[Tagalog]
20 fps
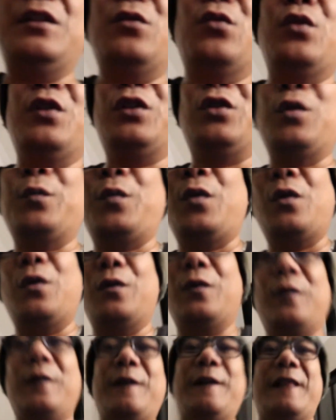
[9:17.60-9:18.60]
Inuulit ko
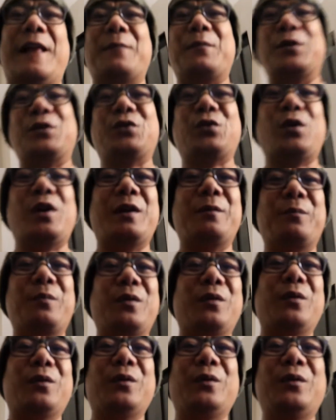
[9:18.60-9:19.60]
po, amateur lang
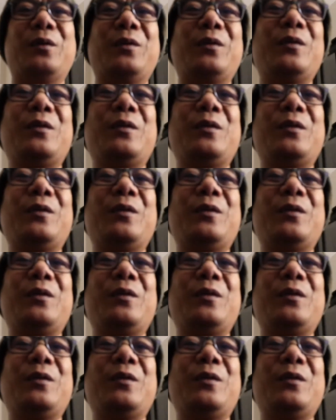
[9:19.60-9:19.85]
po.